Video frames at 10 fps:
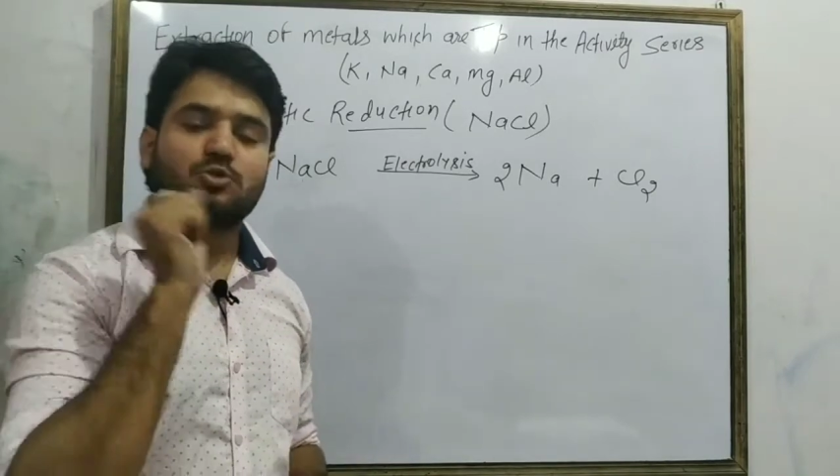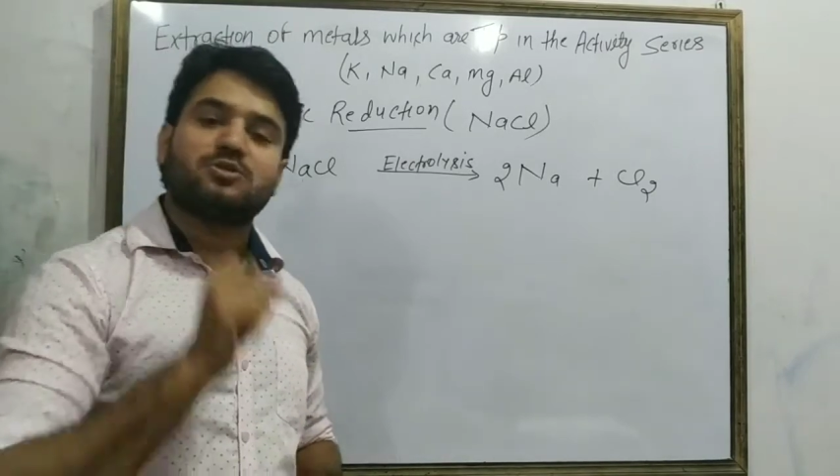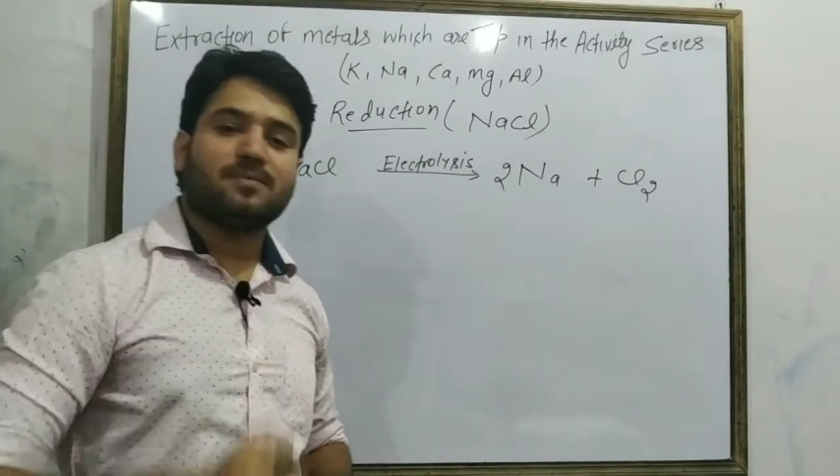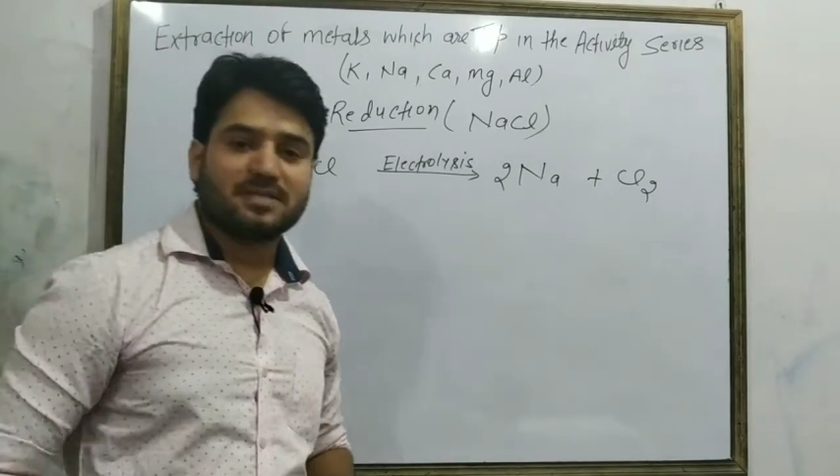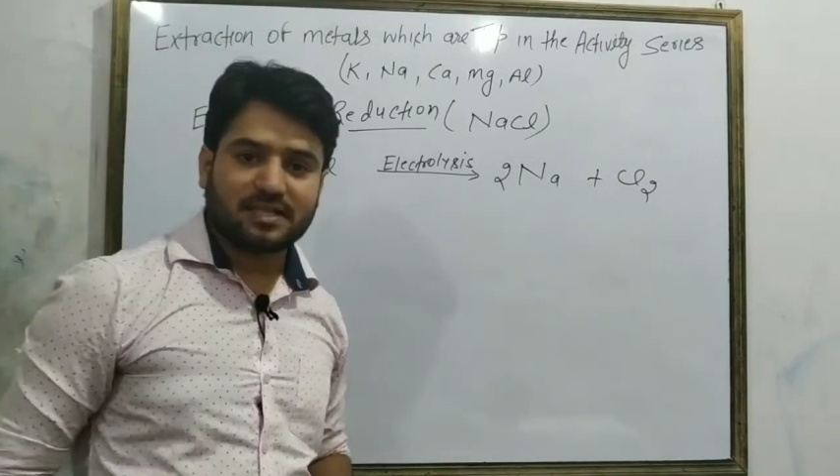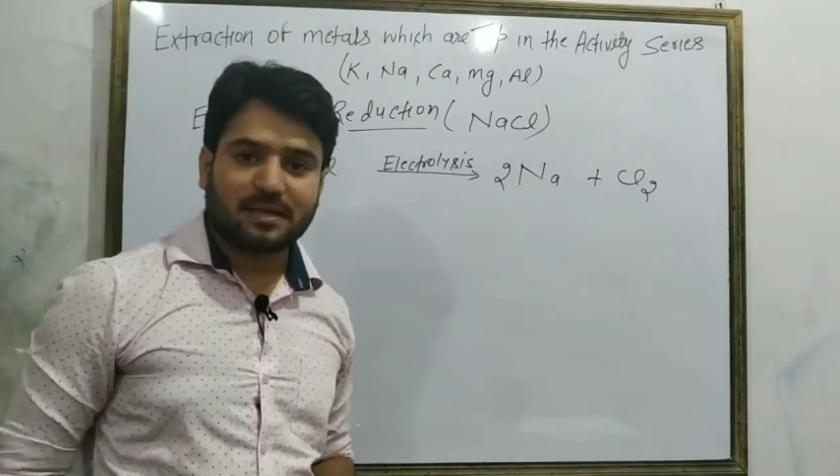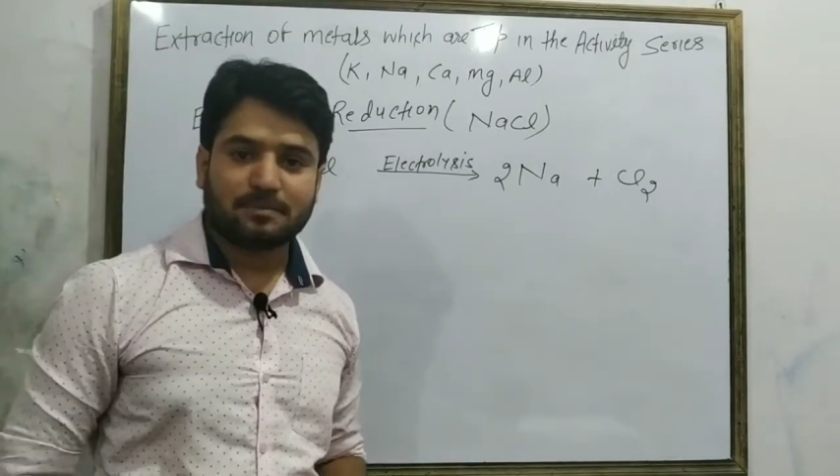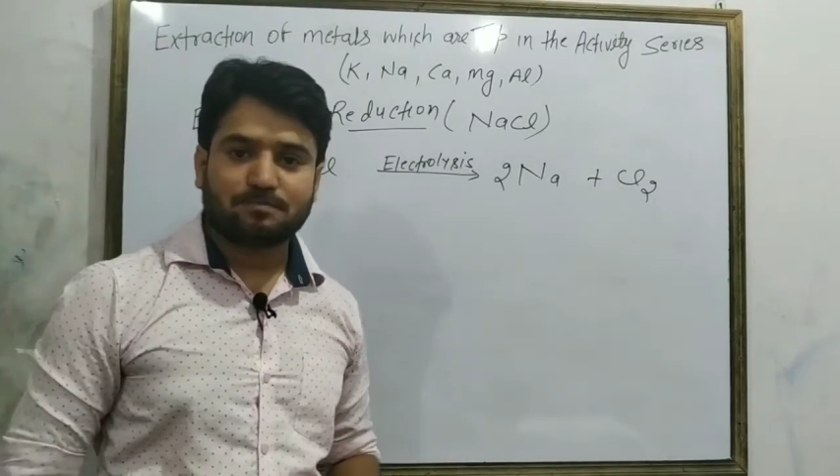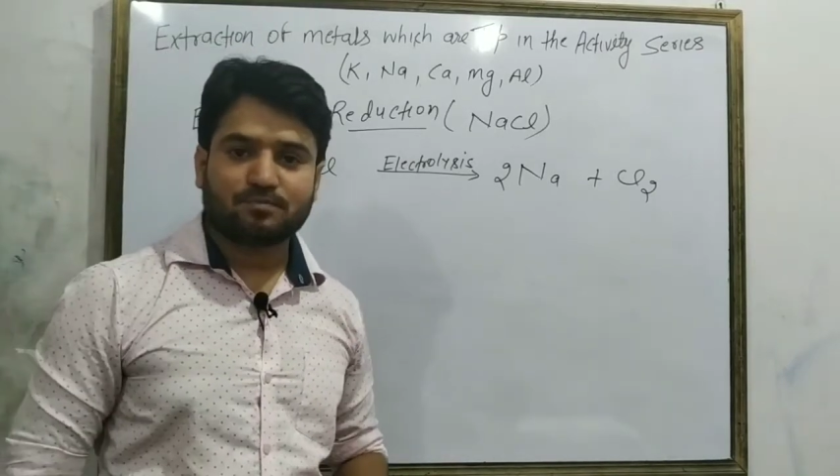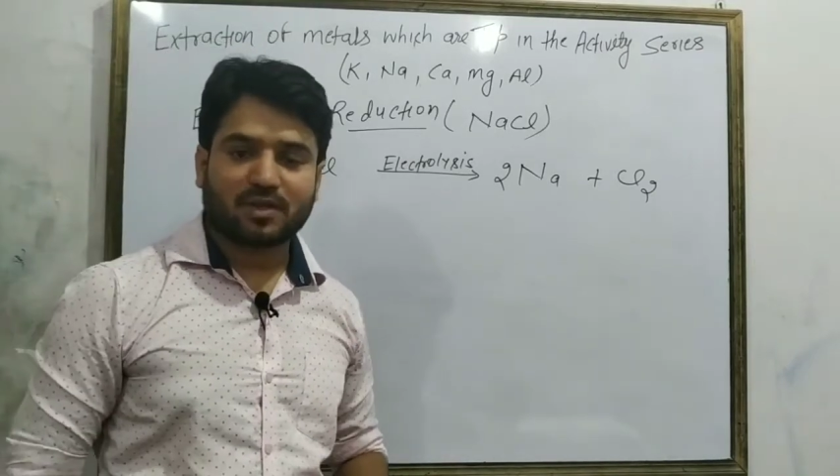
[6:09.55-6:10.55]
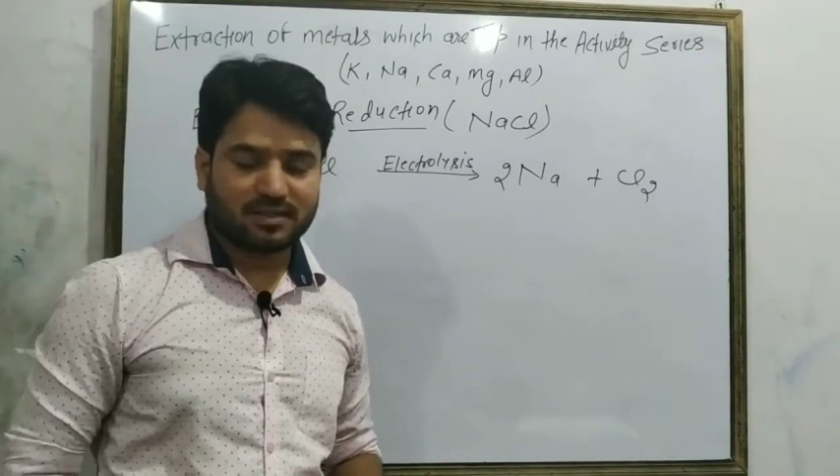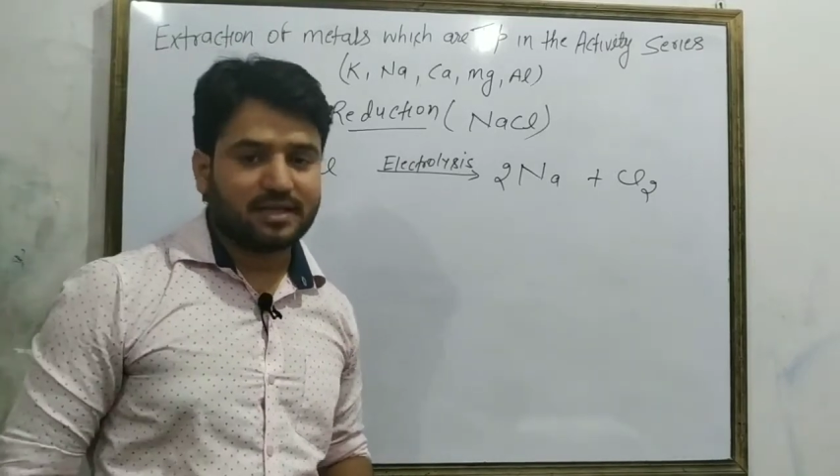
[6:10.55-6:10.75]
को समझते हैं हम